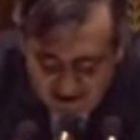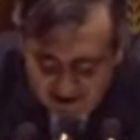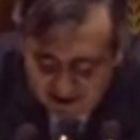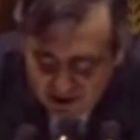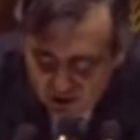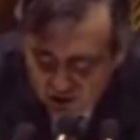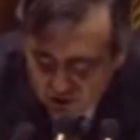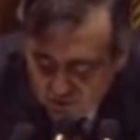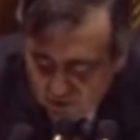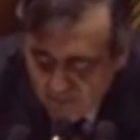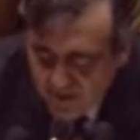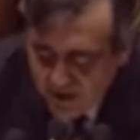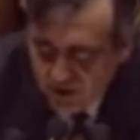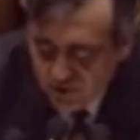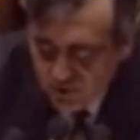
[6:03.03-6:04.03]
et qu'il n'en
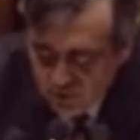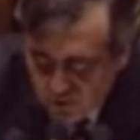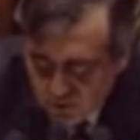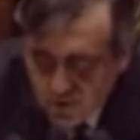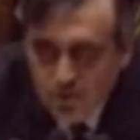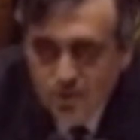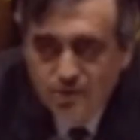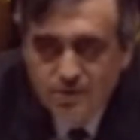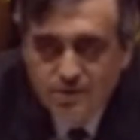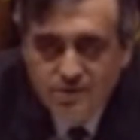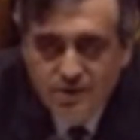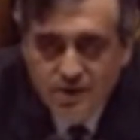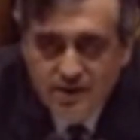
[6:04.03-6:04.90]
soit pas tenu compte